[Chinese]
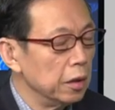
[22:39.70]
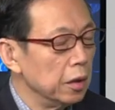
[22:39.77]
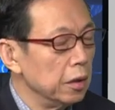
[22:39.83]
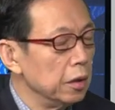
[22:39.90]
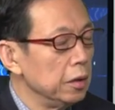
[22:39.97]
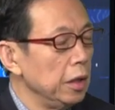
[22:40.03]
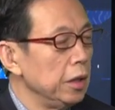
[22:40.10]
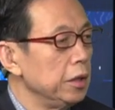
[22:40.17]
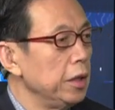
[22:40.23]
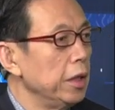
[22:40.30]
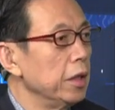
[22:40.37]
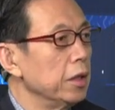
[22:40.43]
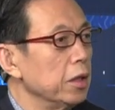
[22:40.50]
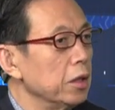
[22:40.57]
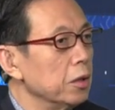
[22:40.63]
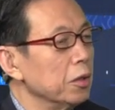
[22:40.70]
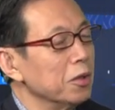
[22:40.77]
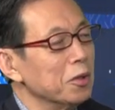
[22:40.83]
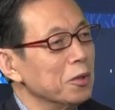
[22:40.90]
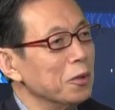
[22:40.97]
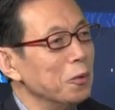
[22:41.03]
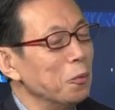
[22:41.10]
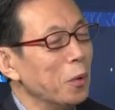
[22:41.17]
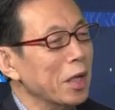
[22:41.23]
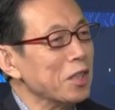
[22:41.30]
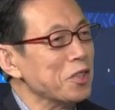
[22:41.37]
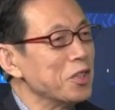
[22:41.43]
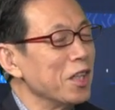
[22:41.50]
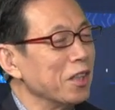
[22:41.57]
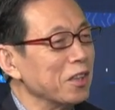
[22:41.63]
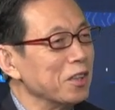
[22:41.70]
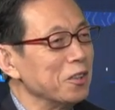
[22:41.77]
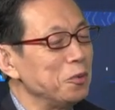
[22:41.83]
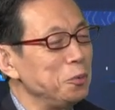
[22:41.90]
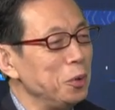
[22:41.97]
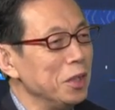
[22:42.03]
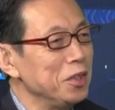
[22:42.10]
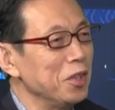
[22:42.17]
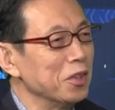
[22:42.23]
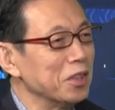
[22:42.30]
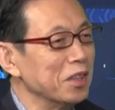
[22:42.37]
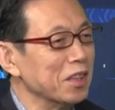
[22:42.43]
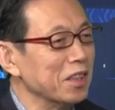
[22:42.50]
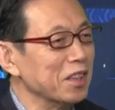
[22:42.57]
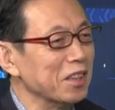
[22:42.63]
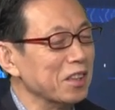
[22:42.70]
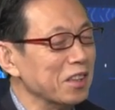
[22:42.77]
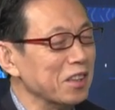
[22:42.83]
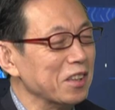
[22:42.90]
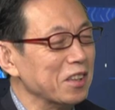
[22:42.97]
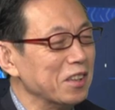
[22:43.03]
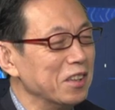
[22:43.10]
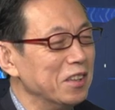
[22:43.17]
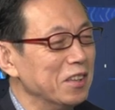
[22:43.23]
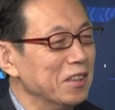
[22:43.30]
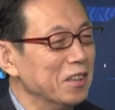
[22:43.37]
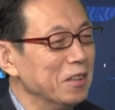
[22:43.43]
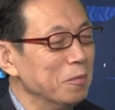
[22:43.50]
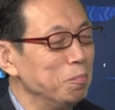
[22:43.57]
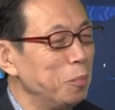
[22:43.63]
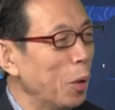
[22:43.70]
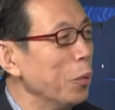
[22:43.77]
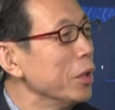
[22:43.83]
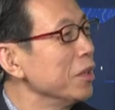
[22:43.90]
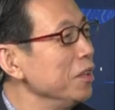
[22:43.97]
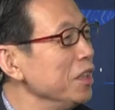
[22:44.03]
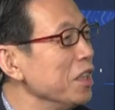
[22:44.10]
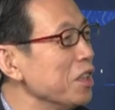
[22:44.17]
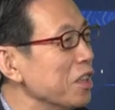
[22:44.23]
那天晚上，学校的保卫科的人，